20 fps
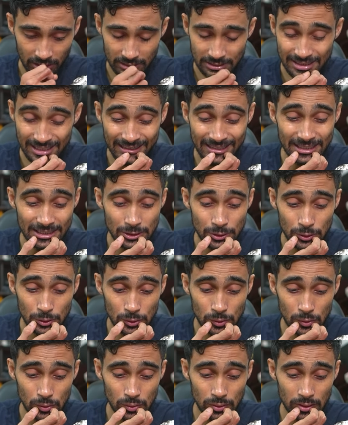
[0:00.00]
सारे जो
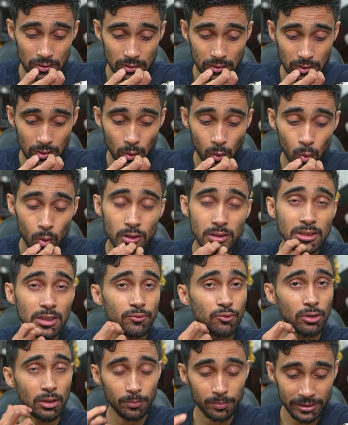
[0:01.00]
गोल्स थे
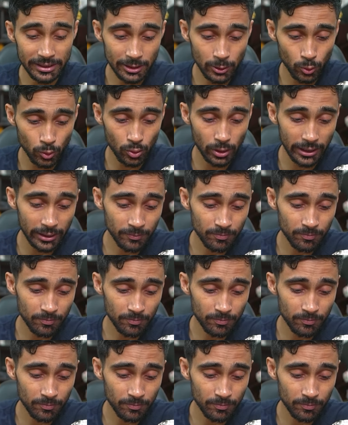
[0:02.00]
वो कंप्लीट हो गए हैं